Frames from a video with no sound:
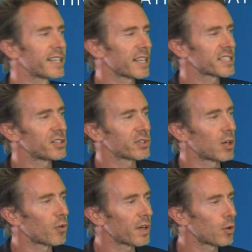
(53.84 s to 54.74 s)
d'éclaircies en
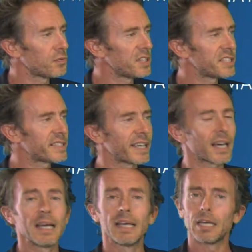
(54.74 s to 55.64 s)
allant vers le
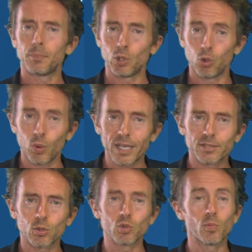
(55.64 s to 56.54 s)
Finistère et puis
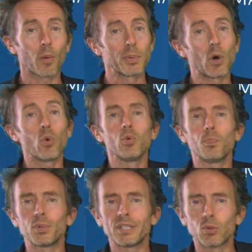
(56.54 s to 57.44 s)
l'ouest du Morbihan où une
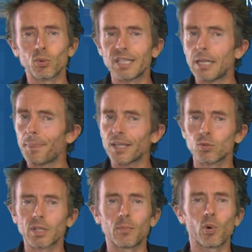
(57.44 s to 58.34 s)
petite ondée n'est pas
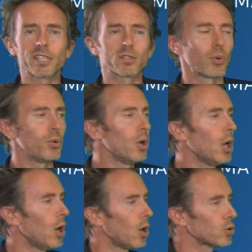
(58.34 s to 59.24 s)
totalement exclue
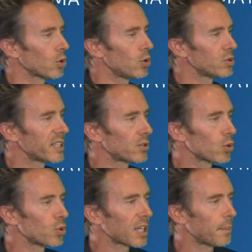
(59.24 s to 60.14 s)
entre le
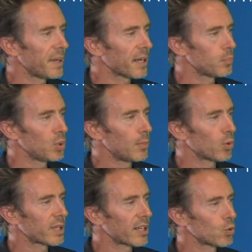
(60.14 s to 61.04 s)
secteur de Quimper et puis les montagnes